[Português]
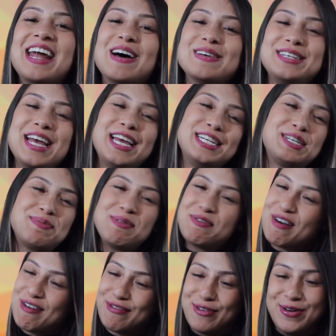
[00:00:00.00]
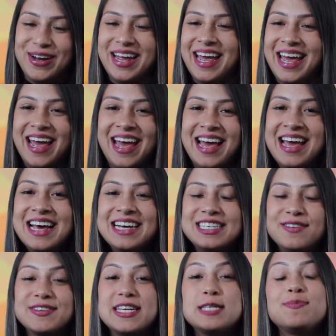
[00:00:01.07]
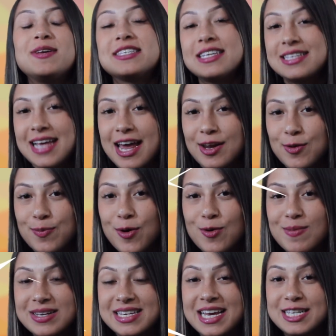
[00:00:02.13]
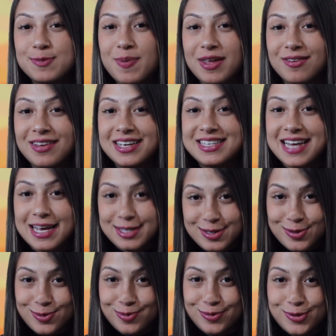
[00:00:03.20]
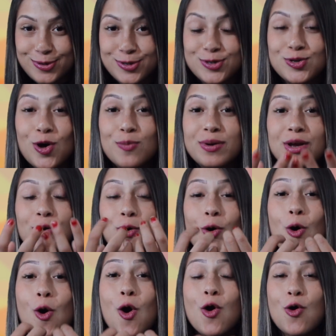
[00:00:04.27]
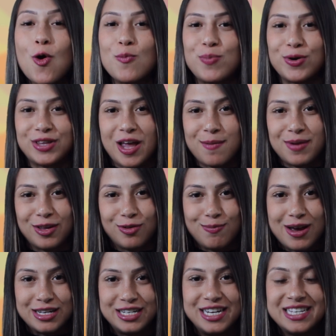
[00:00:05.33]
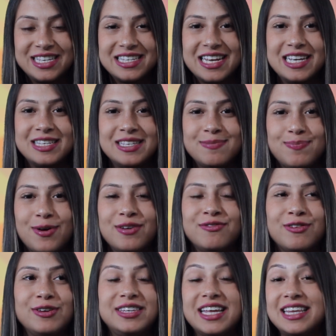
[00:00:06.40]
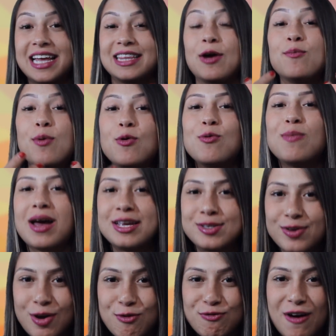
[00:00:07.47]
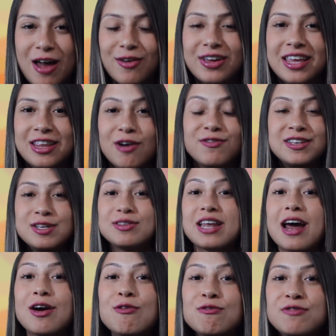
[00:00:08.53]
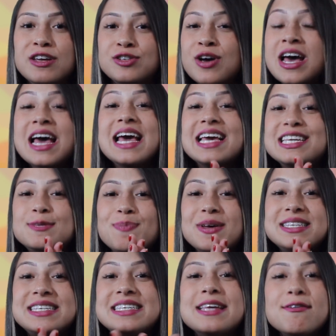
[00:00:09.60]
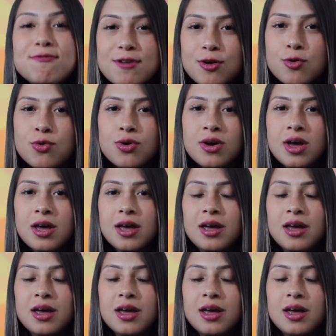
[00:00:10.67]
não, gente, por favor, é, se vocês pesquisarem um pouco mais a respeito desse assunto, sobre o comportamento machista, vocês vão entender até um pouco mais o que eu falo aqui. Talvez eu traga um vídeo específico